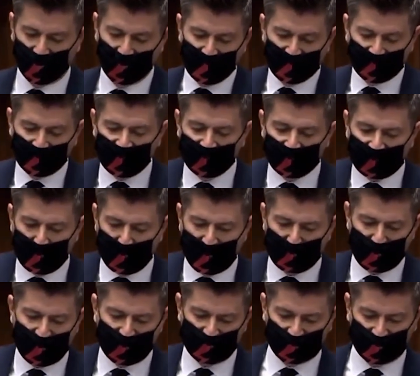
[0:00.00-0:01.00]
Irena
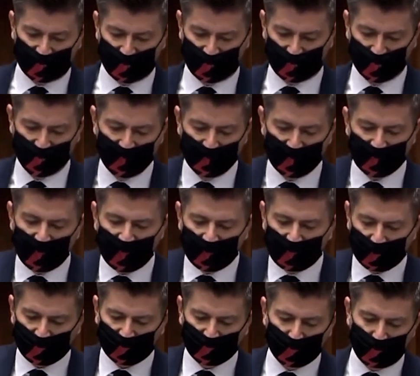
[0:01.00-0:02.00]
Majcher, Igor
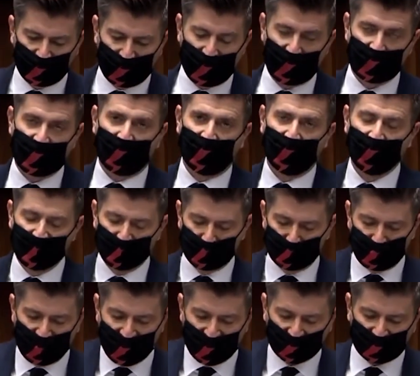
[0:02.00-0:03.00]
Tuleja,
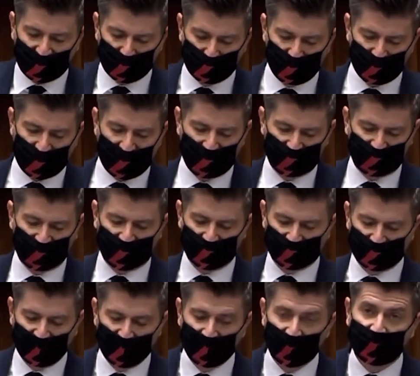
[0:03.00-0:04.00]
Beata Morawiec,
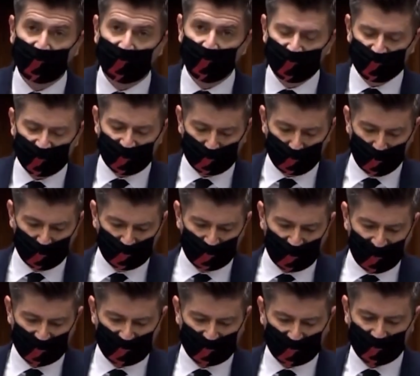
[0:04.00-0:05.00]
Wojciech
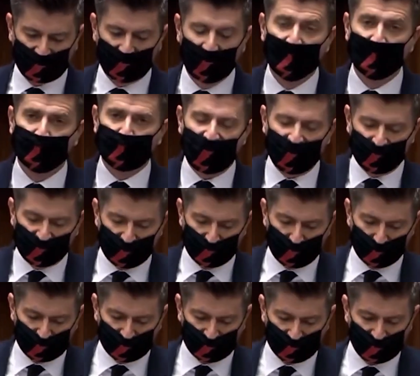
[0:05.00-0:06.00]
Łączewski, Paweł
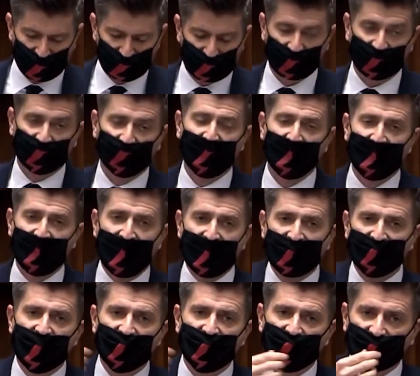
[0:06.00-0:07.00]
Juszczyszyn,
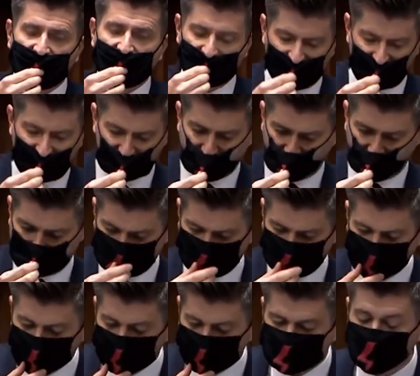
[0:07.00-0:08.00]
Agnieszka Rękas,
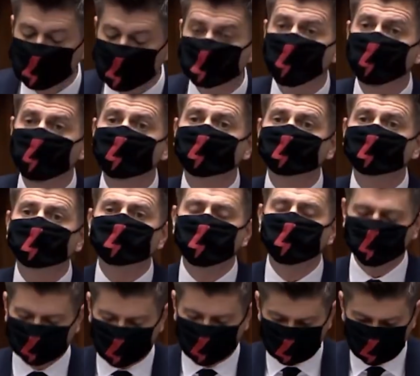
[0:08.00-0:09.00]
sędziowie, którzy
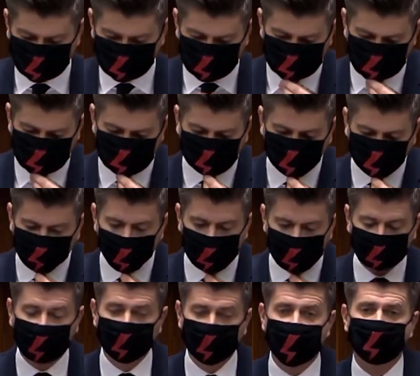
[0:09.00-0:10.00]
odważyli się zadać
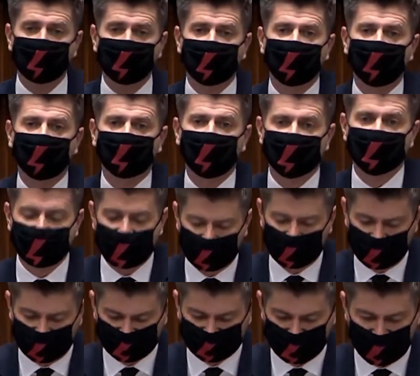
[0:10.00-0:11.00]
pytania prejudycjalne w
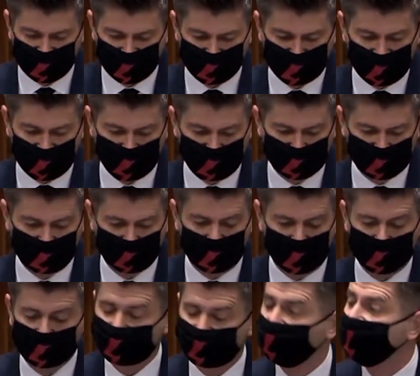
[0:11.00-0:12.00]
sprawie praworządności
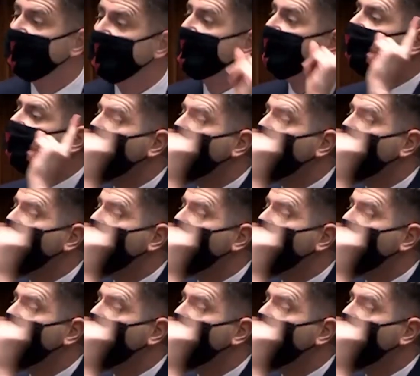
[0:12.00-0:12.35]
to